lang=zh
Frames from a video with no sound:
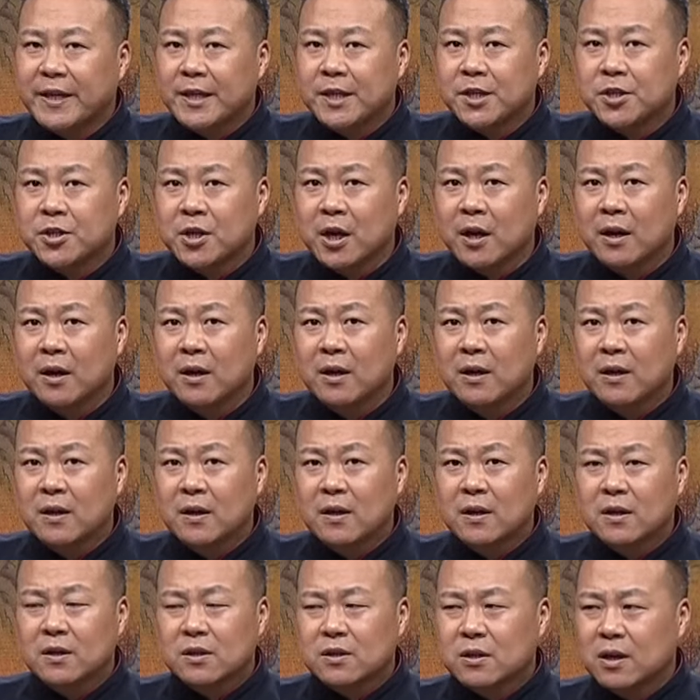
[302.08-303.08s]
为一胜，
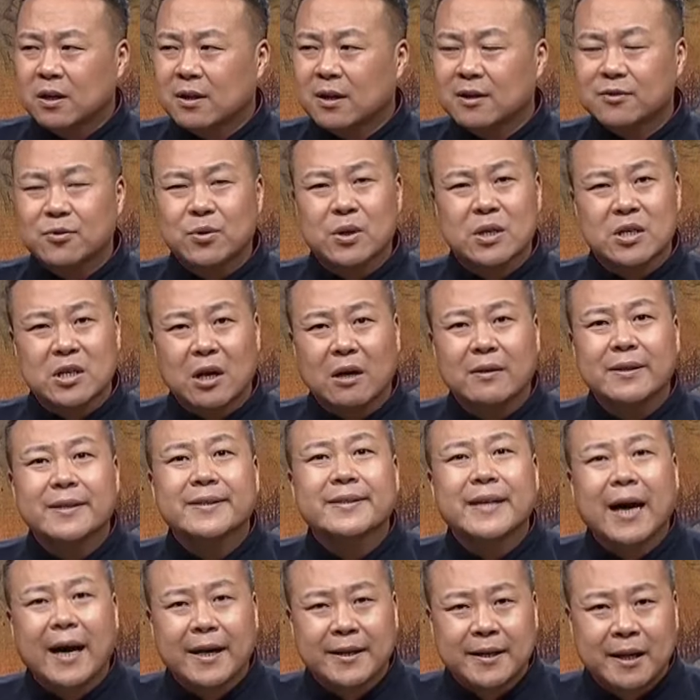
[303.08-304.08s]
车上最少得
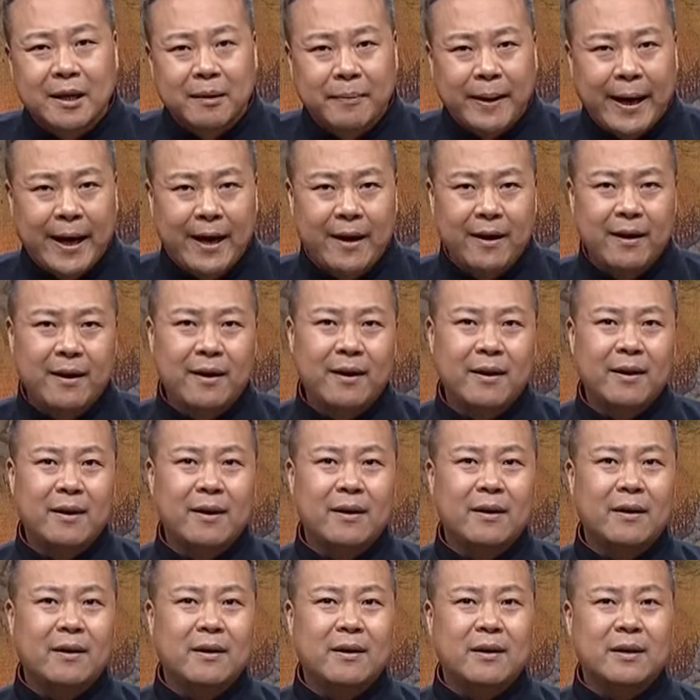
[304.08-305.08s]
仨人吧，
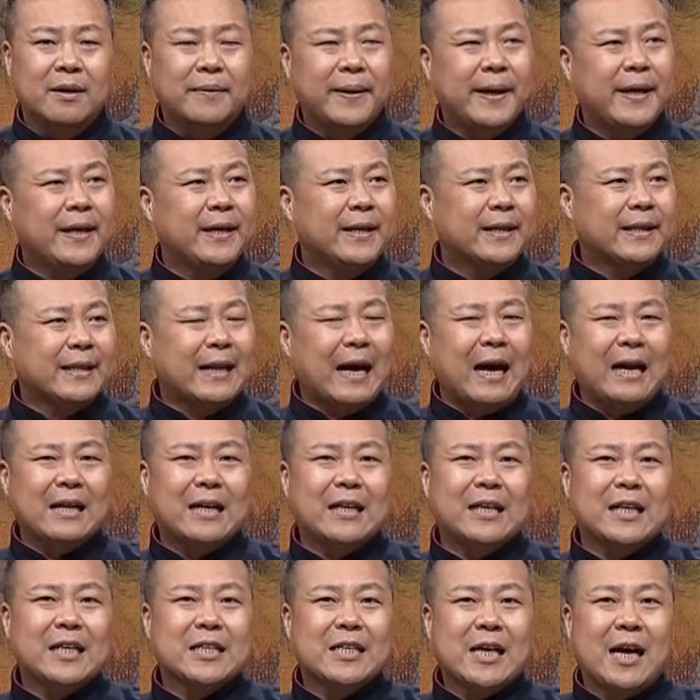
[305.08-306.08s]
是吧？拿
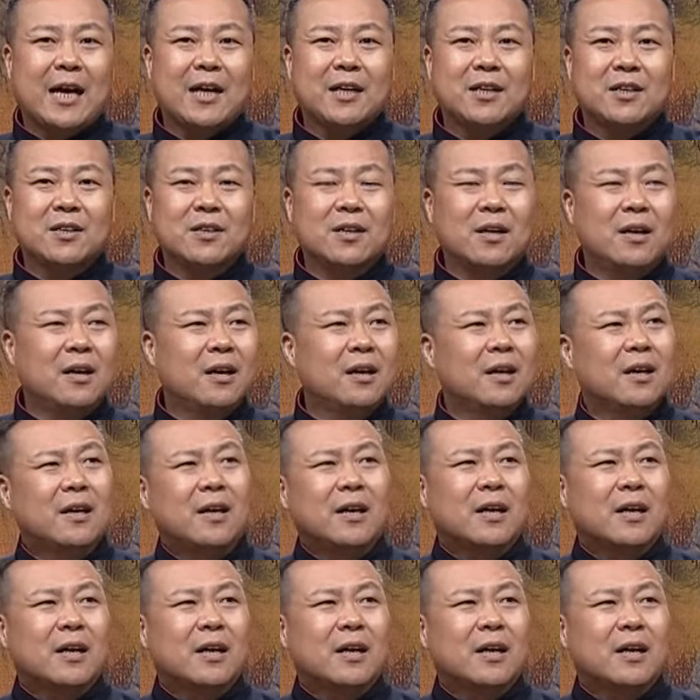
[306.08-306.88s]
着那长戈